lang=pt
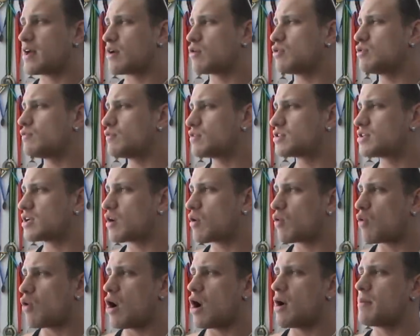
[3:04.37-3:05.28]
Quando você
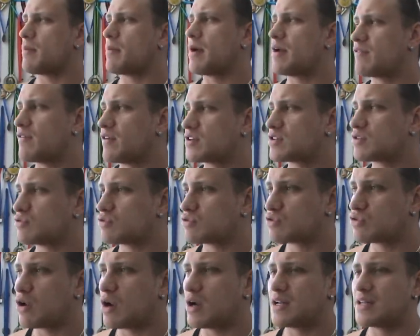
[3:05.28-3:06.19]
come uma refeição
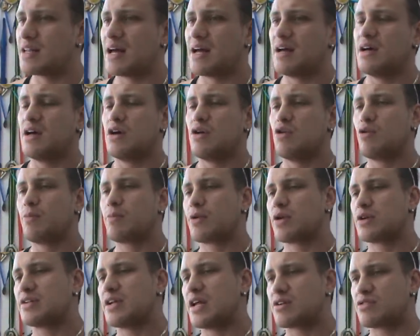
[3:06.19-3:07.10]
sólida, o
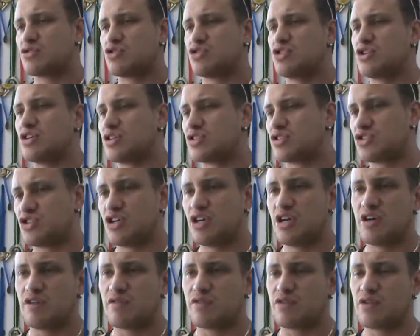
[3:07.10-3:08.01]
processo
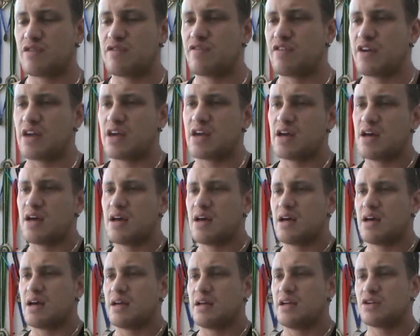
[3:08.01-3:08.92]
digestivo, enfim,
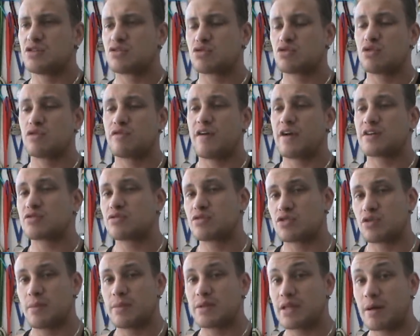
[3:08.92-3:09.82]
isso tudo faz com
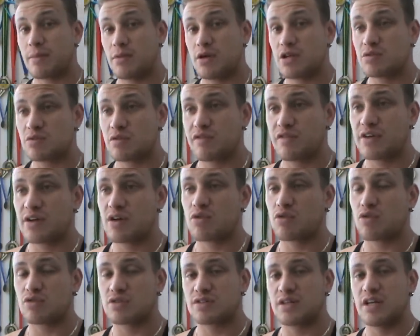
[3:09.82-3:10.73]
que o teu metabolismo fique
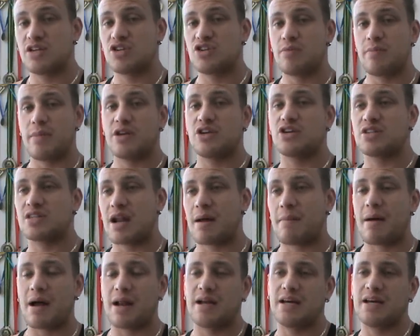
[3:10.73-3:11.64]
constantemente
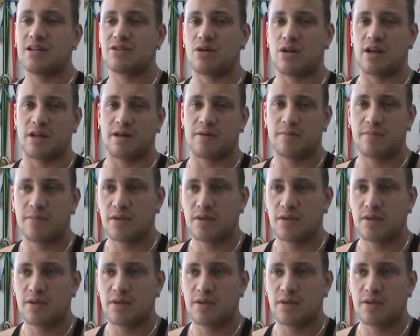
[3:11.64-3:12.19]
trabalhando ali.